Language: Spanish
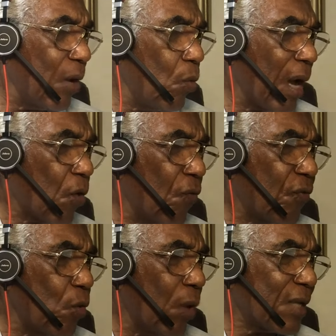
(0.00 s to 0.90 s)
de una
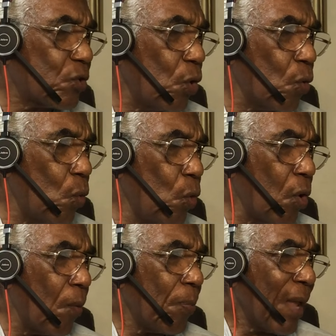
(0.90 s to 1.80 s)
configuración
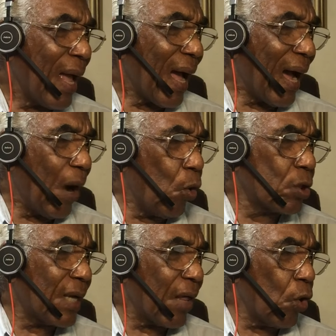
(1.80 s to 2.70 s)
1 a
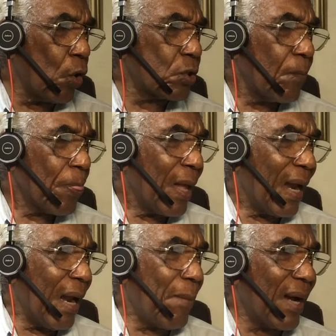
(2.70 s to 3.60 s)
otra 2,
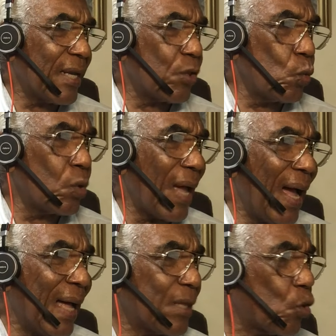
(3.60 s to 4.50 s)
la magnitud
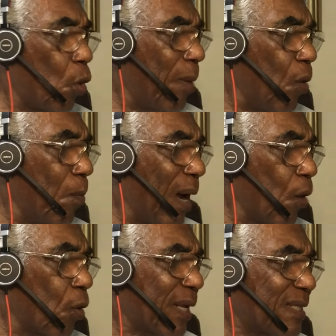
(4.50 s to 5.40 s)
A toma un
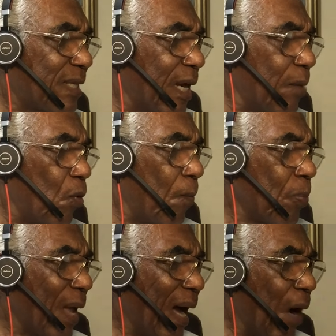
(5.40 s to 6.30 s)
valor extremo.
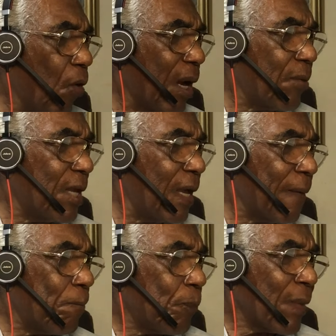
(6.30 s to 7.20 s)
Ahora
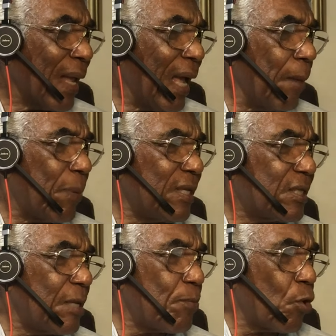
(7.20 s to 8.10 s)
bien, el
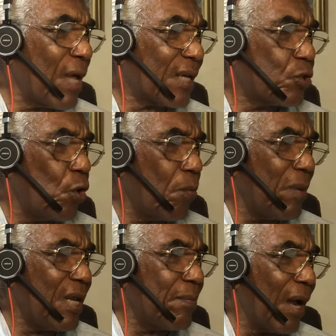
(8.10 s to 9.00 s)
principio de acción
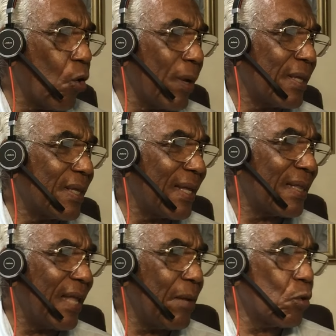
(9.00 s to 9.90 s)
mínima lo
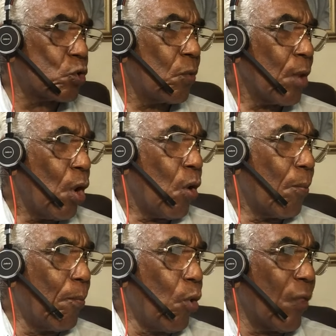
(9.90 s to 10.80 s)
entendemos
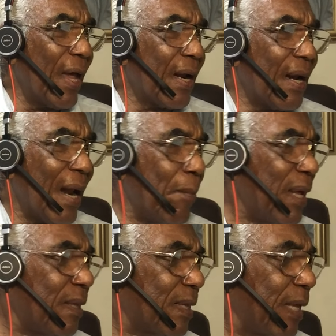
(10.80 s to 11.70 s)

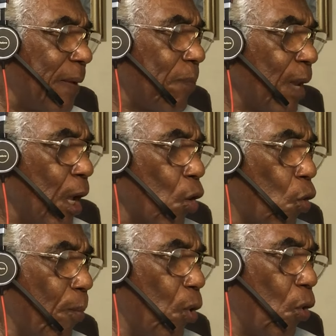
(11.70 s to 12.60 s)
modernamente
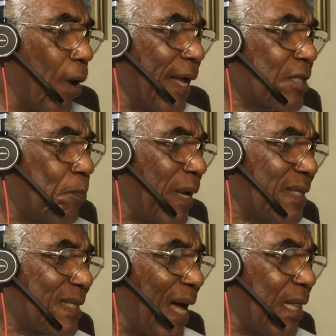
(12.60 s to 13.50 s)
como
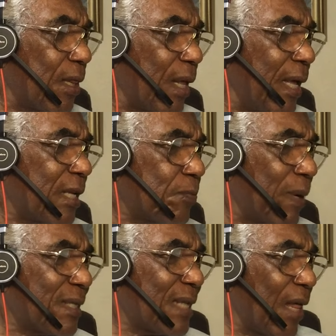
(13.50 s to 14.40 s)

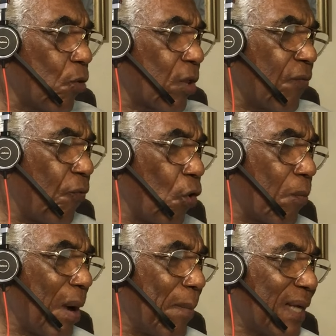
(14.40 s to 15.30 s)
expresado de
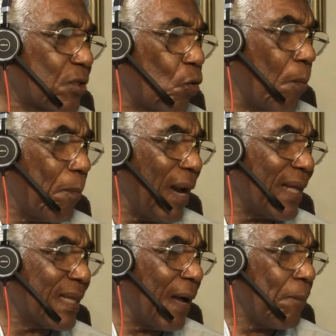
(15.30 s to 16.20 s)
forma más
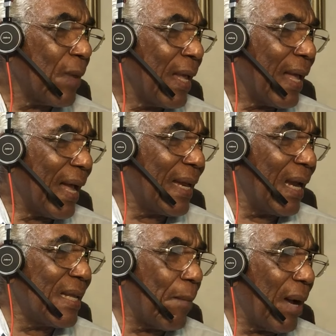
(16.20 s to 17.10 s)
completa en
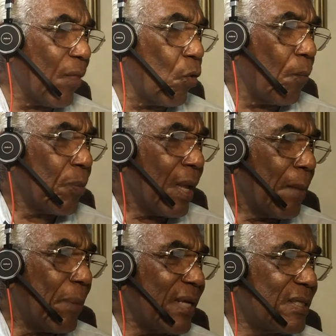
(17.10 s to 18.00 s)
el llamado
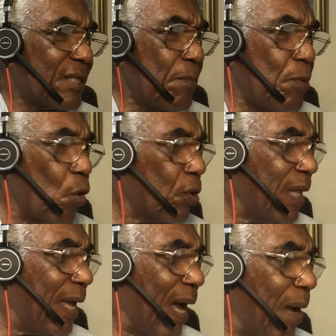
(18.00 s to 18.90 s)
principio
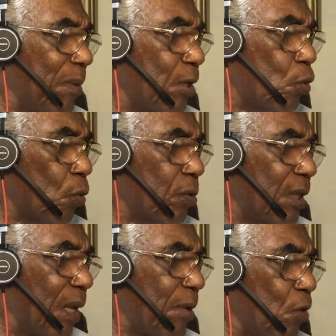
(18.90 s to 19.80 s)
de Hamilton
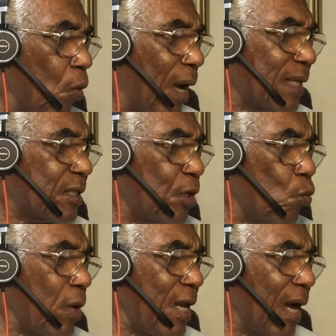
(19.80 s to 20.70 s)
debido a Sir
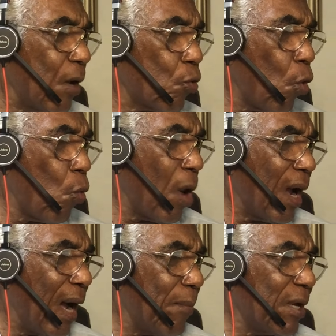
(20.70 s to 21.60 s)
William
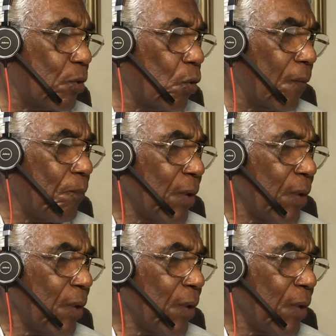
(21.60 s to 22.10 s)
Rowan Hamilton